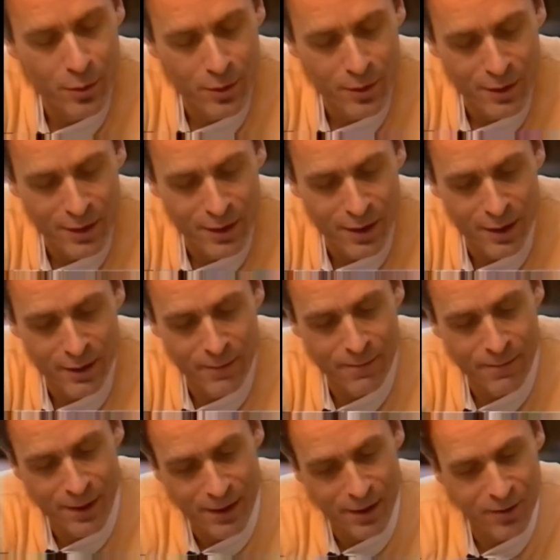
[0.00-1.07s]
the kind of
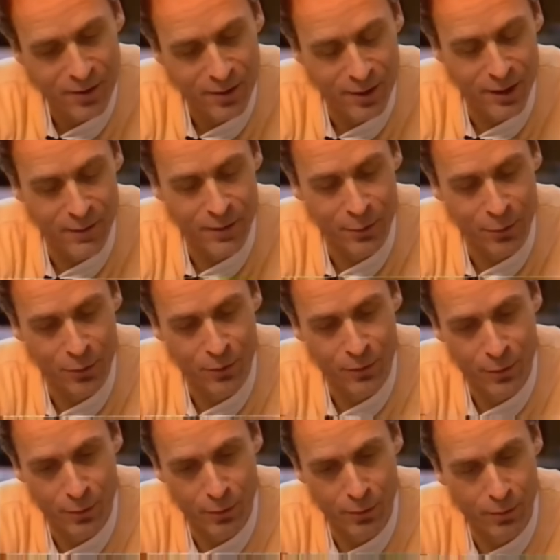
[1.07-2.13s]
fantasy life that was
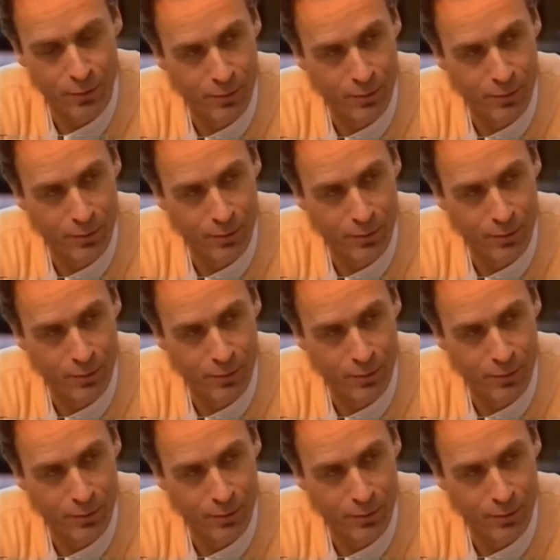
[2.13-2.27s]
fueled